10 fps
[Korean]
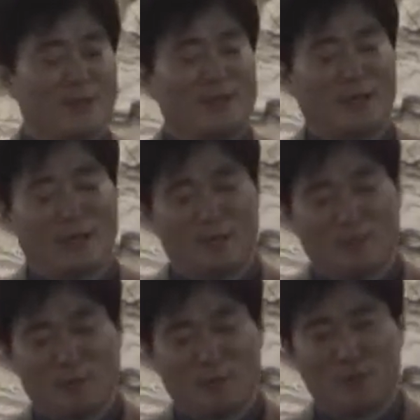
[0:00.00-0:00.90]
그
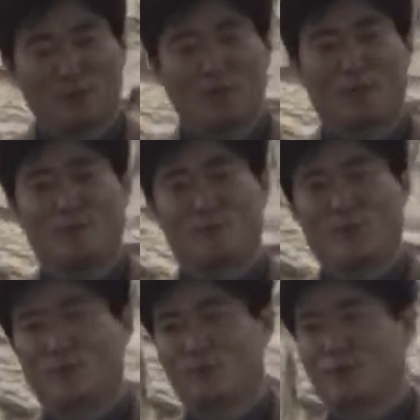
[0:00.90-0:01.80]
하나님의 피조물
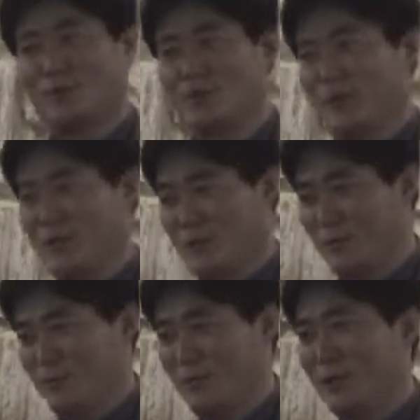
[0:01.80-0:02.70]
가운데 구더기
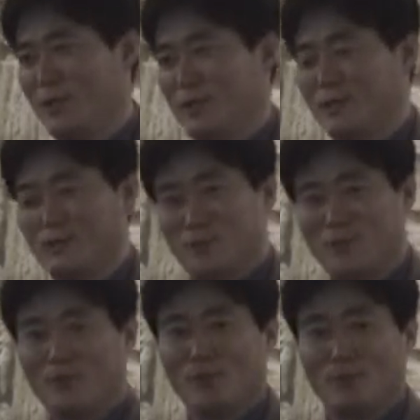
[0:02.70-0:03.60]
같고 벌레 같은
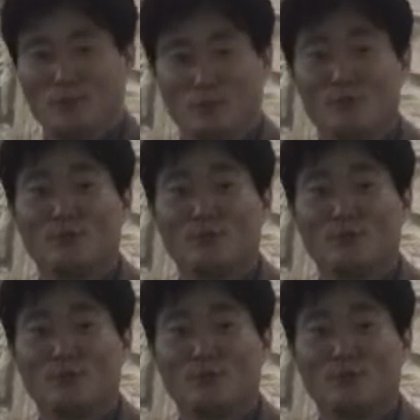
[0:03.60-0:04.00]
별볼일 없는